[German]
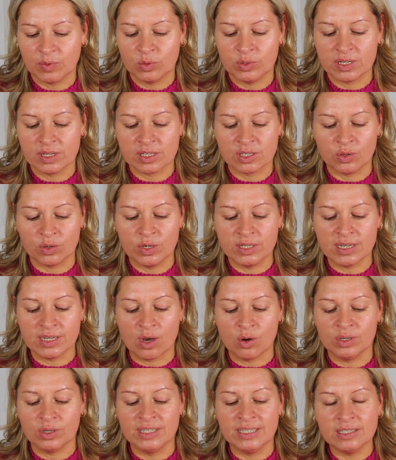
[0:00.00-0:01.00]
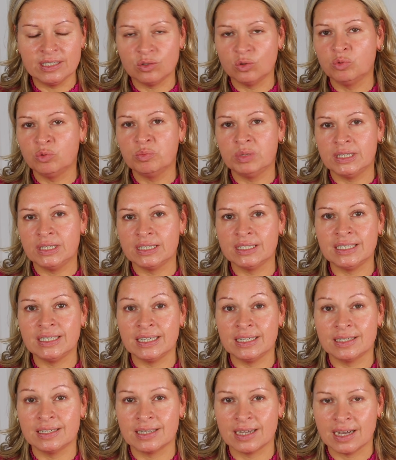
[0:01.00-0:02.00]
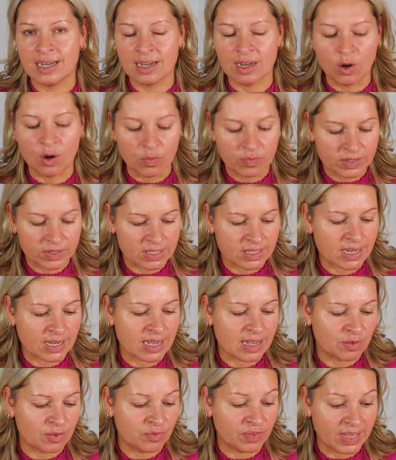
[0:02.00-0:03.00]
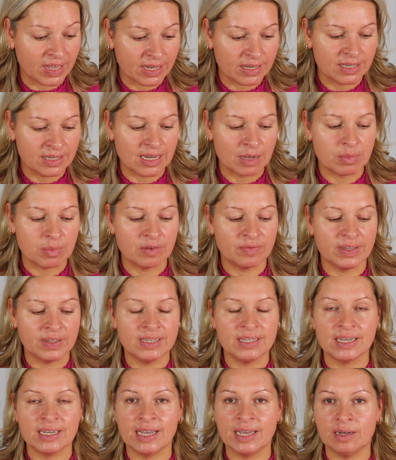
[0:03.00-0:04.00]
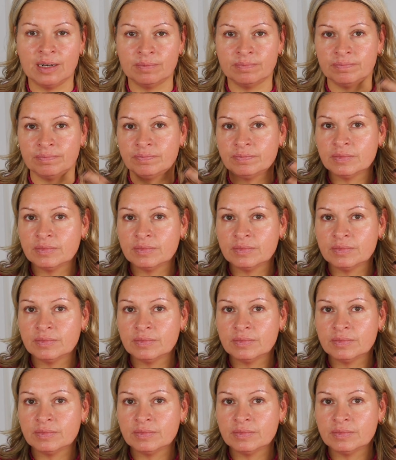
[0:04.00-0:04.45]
und es sollte auch nicht unbedingt jeden Tag aufgetragen werden, aber wenn ihr einen